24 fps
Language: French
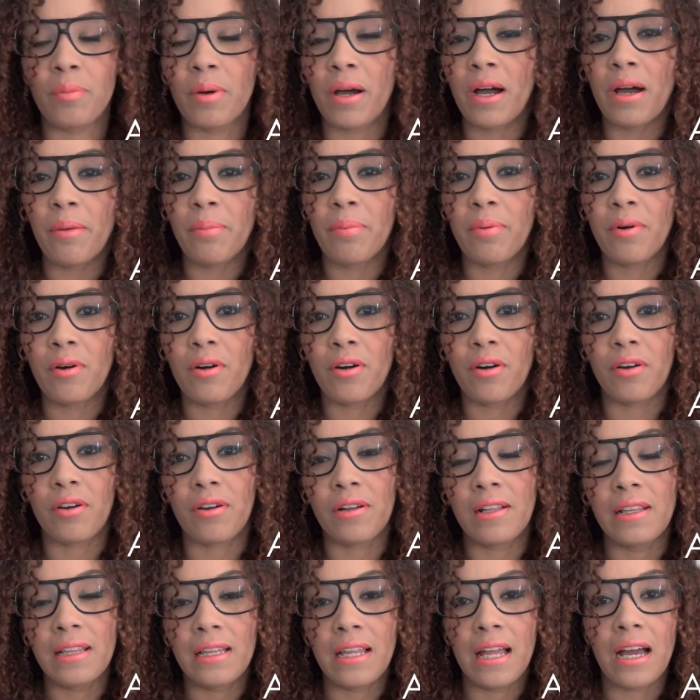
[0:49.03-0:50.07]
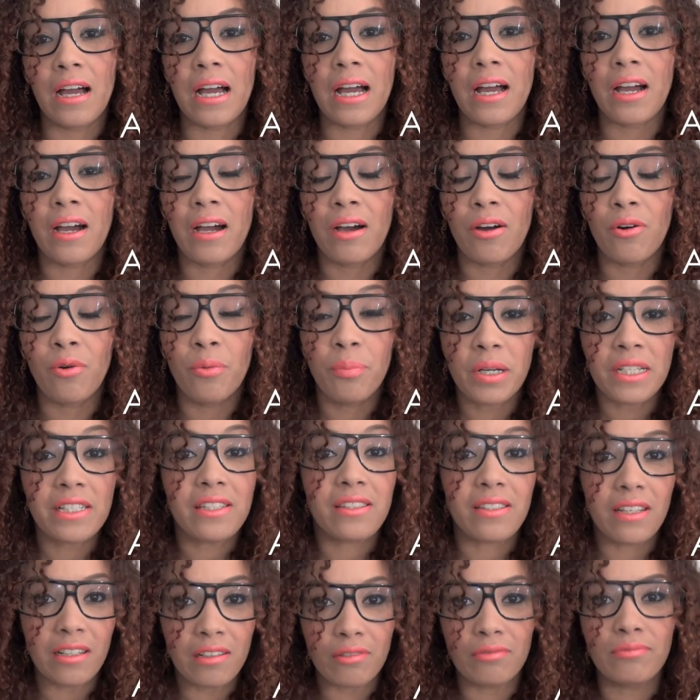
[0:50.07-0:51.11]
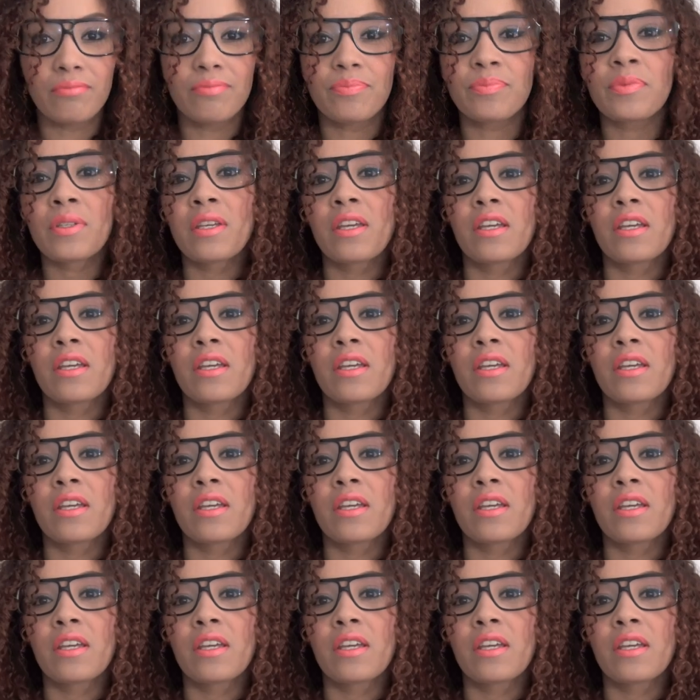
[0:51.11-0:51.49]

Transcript: par rapport au prix salon.